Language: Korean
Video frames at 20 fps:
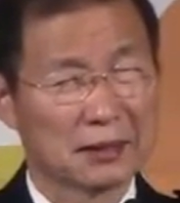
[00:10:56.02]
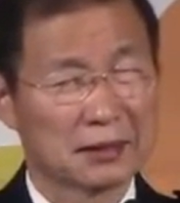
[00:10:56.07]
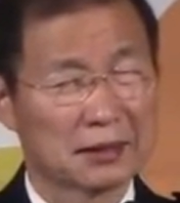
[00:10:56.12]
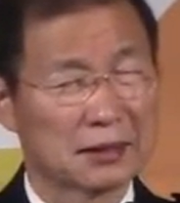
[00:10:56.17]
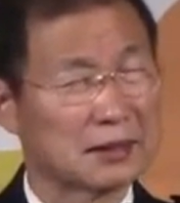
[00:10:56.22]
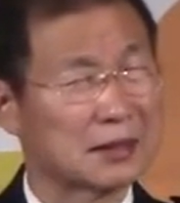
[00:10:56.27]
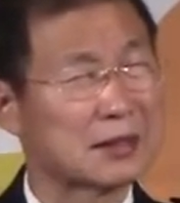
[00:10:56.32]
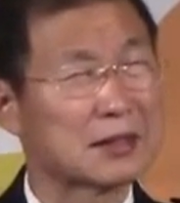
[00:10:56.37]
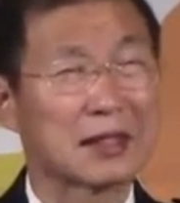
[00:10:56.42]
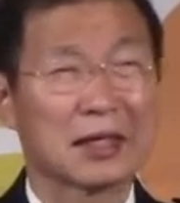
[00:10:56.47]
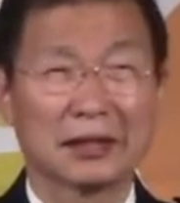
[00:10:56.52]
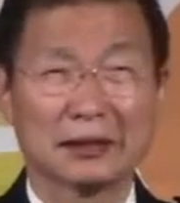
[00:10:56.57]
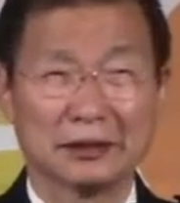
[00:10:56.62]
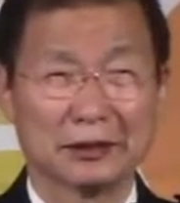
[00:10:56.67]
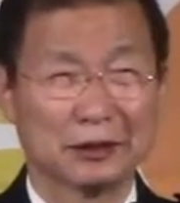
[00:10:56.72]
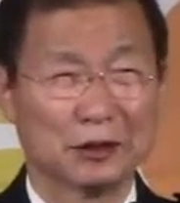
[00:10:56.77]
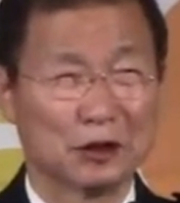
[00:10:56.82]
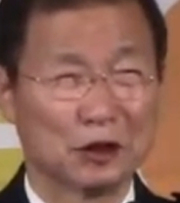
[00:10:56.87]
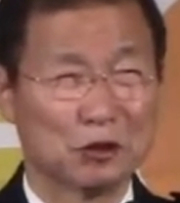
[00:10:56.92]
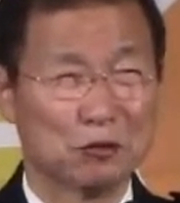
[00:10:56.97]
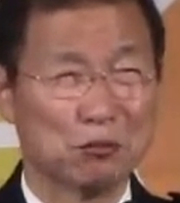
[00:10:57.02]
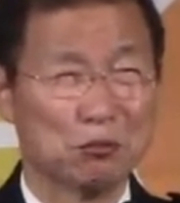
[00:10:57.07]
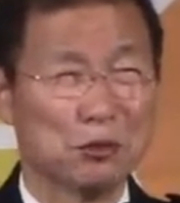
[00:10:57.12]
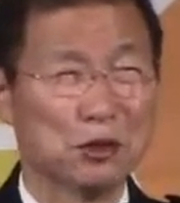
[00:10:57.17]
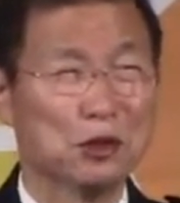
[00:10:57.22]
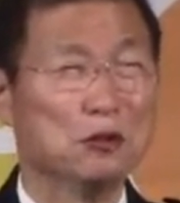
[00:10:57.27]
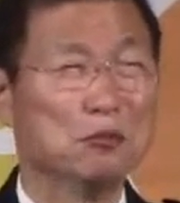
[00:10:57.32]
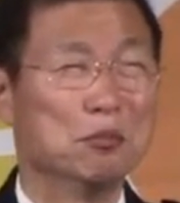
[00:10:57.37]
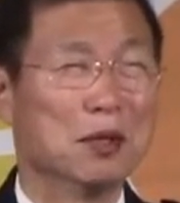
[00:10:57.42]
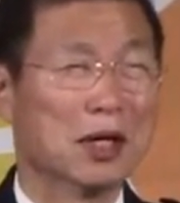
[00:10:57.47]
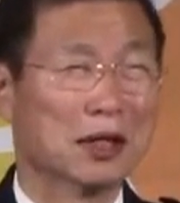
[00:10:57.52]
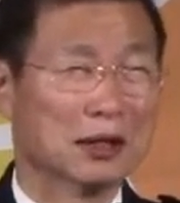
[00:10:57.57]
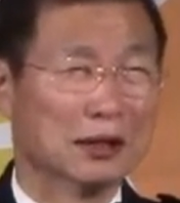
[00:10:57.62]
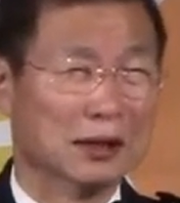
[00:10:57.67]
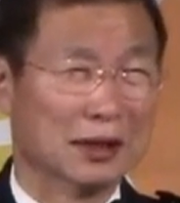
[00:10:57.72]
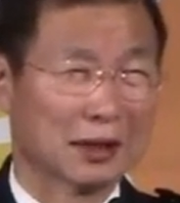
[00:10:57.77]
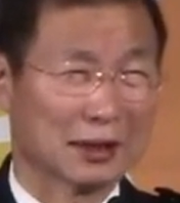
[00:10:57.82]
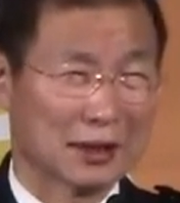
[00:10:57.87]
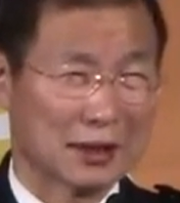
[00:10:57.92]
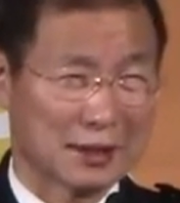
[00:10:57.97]
그렇지 않는
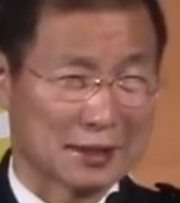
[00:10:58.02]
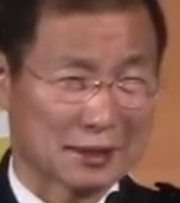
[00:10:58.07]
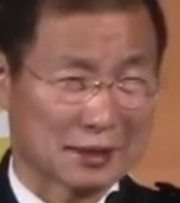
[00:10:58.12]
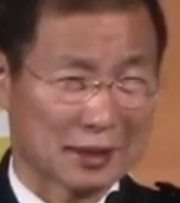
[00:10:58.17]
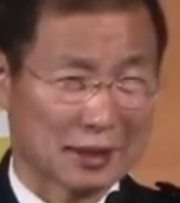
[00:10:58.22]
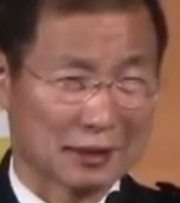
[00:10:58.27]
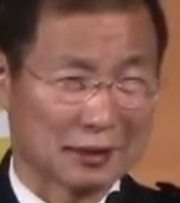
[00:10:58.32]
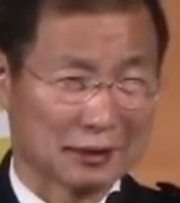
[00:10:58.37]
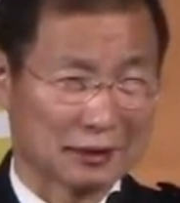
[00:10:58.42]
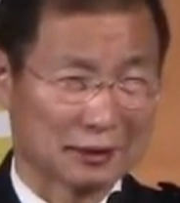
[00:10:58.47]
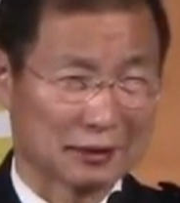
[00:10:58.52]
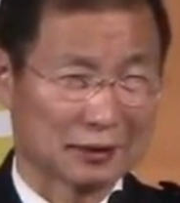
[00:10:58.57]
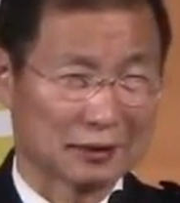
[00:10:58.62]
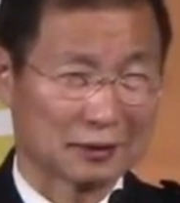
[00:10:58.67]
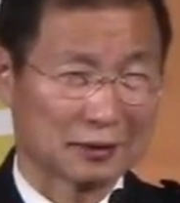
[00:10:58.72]
멸망을 향해서 가는